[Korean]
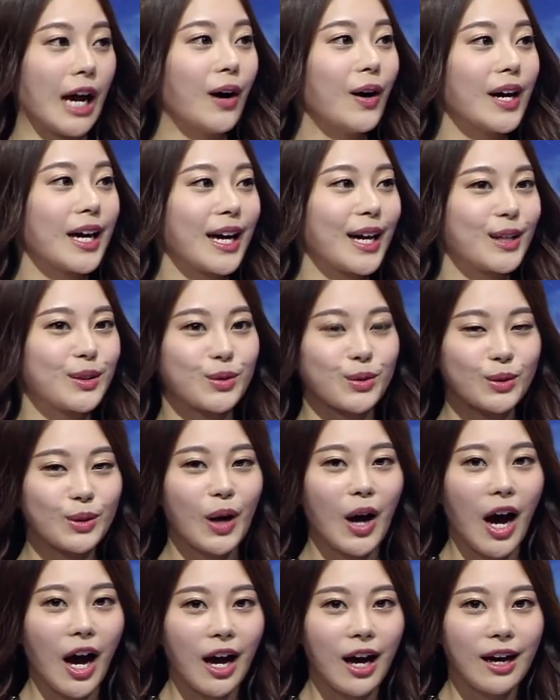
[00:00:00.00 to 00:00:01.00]

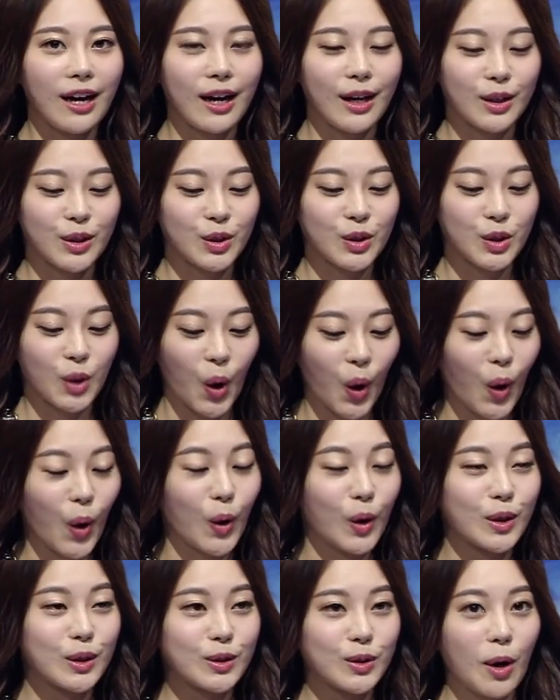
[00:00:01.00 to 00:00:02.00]
당황해가지고
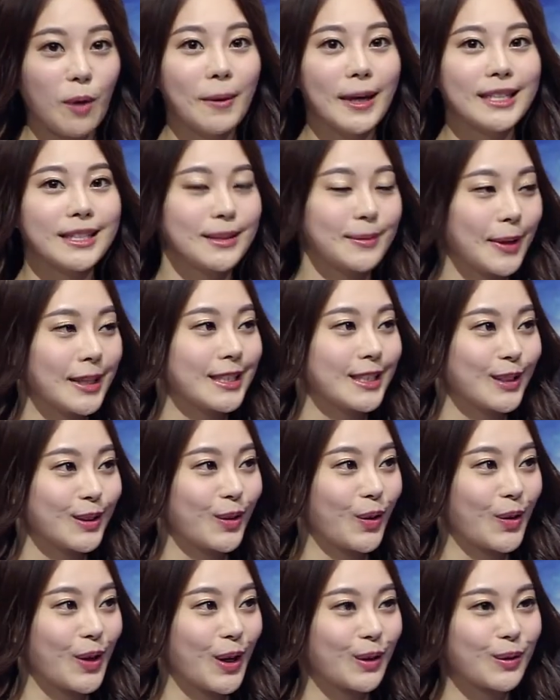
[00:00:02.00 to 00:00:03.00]
저저 저
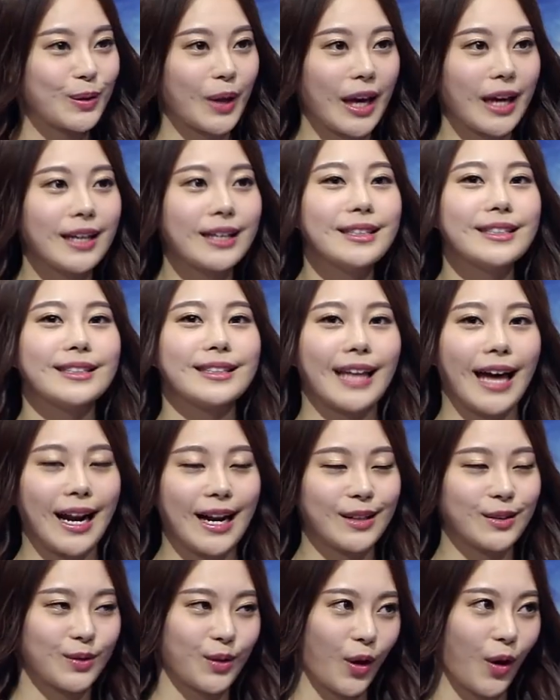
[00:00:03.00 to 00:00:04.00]
말씀하시는 거냐고 음. 댓글은
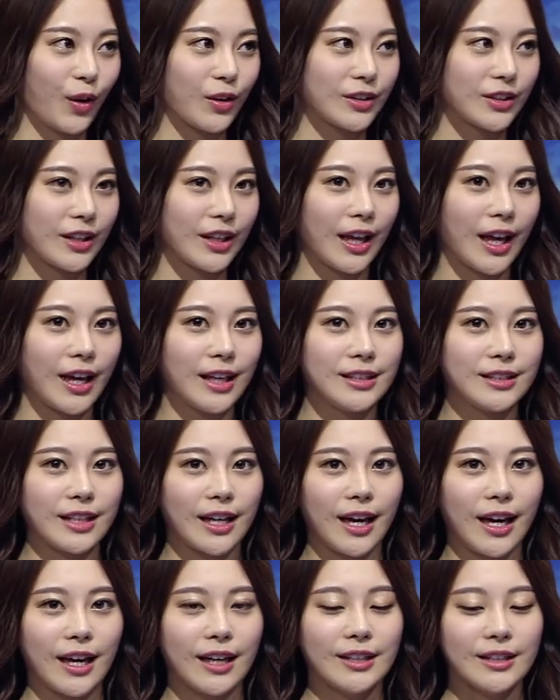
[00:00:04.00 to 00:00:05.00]
달았어요. 근데
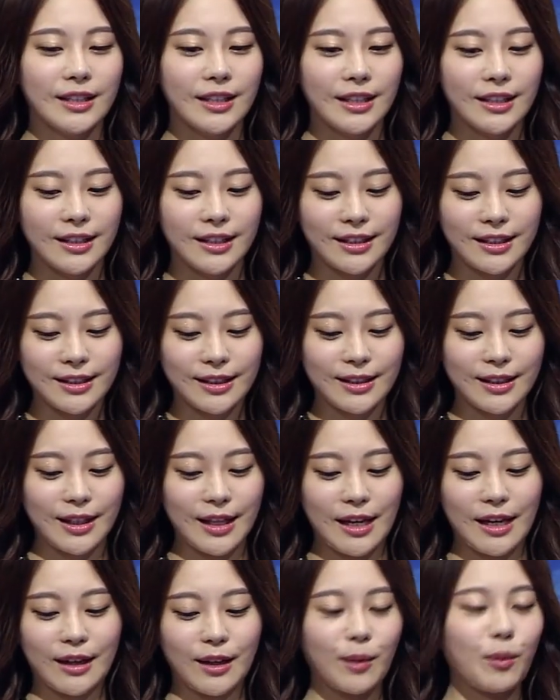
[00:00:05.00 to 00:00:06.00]
이제
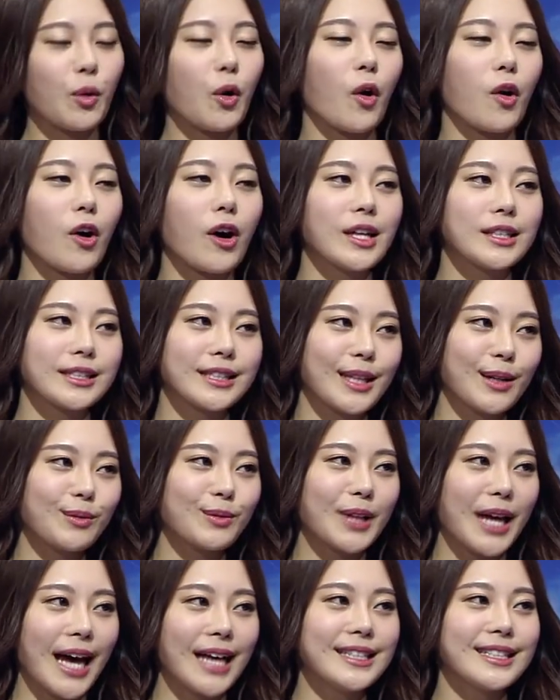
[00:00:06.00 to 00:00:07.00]
네, 이게 뭐 여러 가지
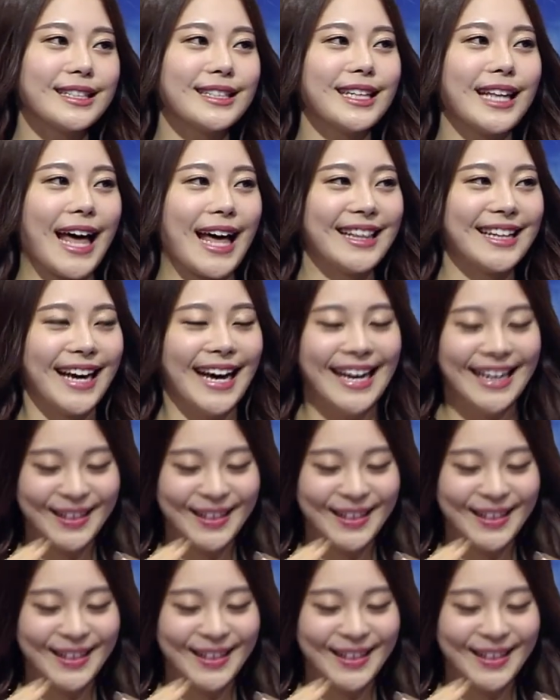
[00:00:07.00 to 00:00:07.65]
때문에 하지는 않아.